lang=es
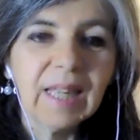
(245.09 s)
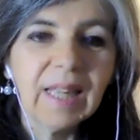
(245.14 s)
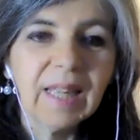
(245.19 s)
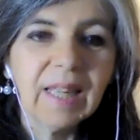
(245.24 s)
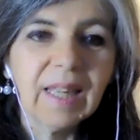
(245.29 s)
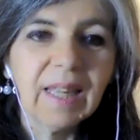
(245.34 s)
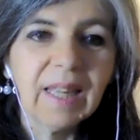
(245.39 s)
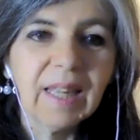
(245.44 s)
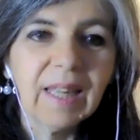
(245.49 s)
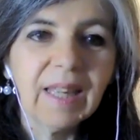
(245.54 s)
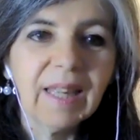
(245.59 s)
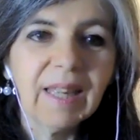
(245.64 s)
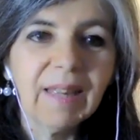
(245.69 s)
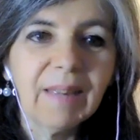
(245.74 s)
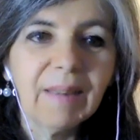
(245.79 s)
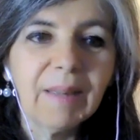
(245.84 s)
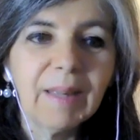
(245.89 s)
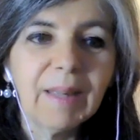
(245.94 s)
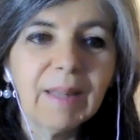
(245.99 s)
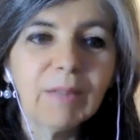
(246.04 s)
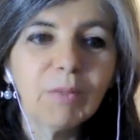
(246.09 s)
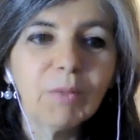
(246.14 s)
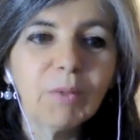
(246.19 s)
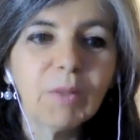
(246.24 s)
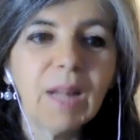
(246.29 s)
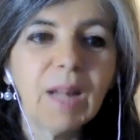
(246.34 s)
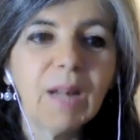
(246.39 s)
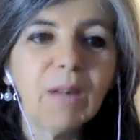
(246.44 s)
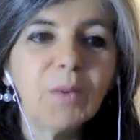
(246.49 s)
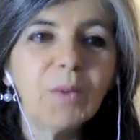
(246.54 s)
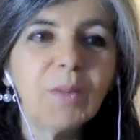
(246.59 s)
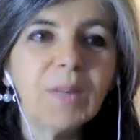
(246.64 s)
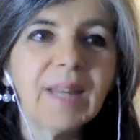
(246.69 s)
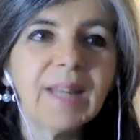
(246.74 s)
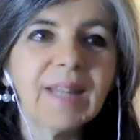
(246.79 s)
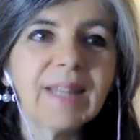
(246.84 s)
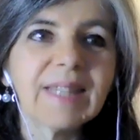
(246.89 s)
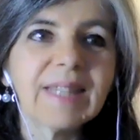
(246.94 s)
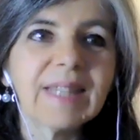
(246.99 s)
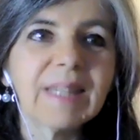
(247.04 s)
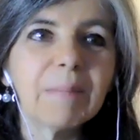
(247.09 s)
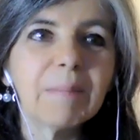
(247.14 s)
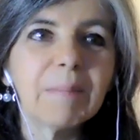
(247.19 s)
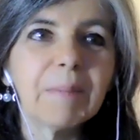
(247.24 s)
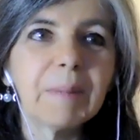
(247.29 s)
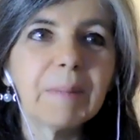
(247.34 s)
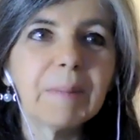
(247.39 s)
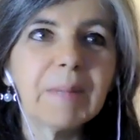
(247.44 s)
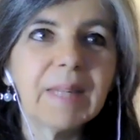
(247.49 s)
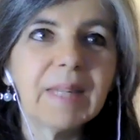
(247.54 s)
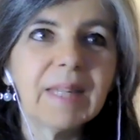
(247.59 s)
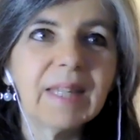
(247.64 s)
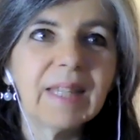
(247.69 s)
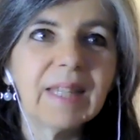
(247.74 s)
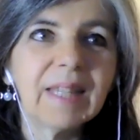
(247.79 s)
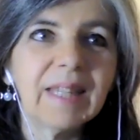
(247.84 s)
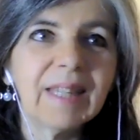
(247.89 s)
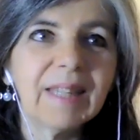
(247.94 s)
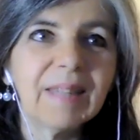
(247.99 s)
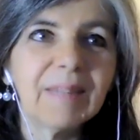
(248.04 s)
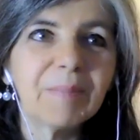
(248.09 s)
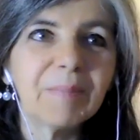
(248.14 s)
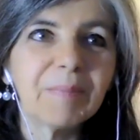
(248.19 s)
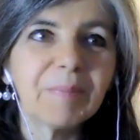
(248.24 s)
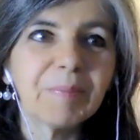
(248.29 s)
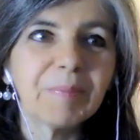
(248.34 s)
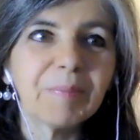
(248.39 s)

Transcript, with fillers: Eh, es una luna que siempre viene